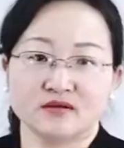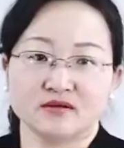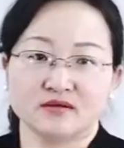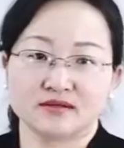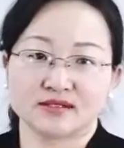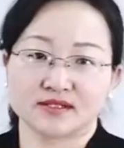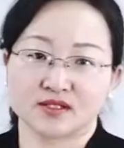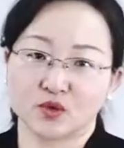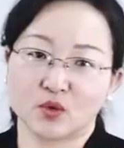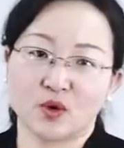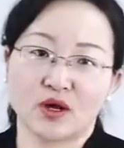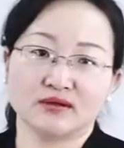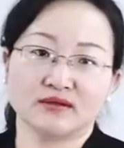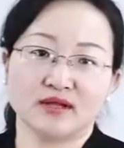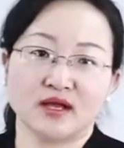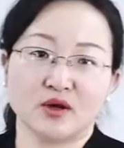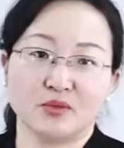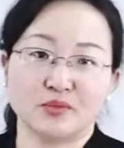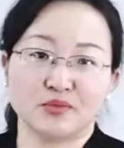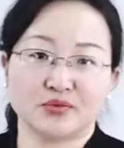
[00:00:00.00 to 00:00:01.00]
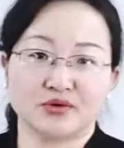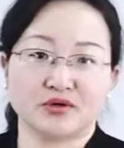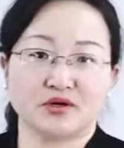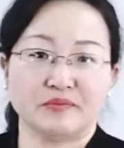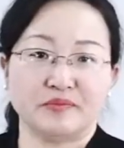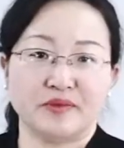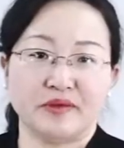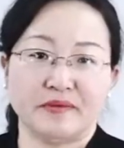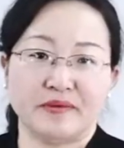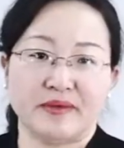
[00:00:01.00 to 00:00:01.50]
死亡呢，不可
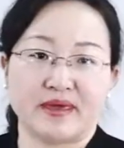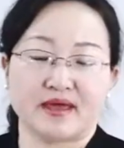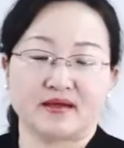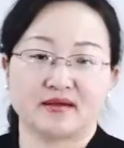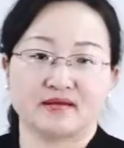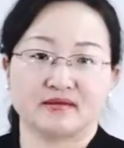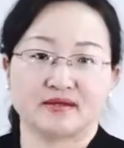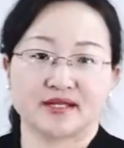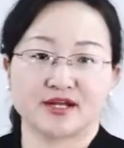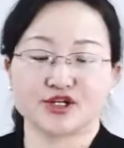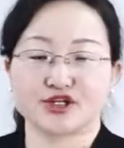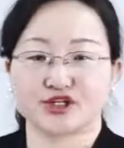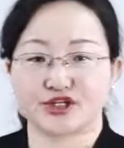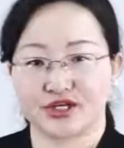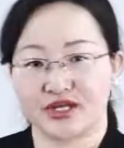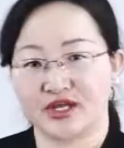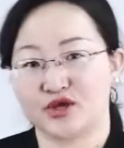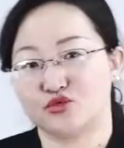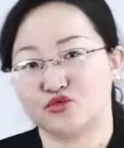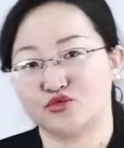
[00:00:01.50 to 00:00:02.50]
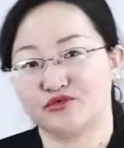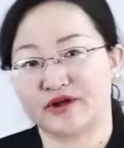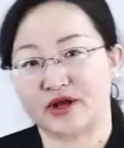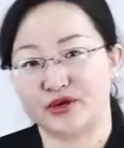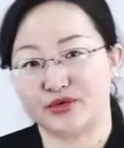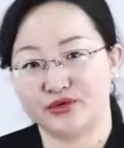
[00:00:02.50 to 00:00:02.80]
避免，但是谁也无法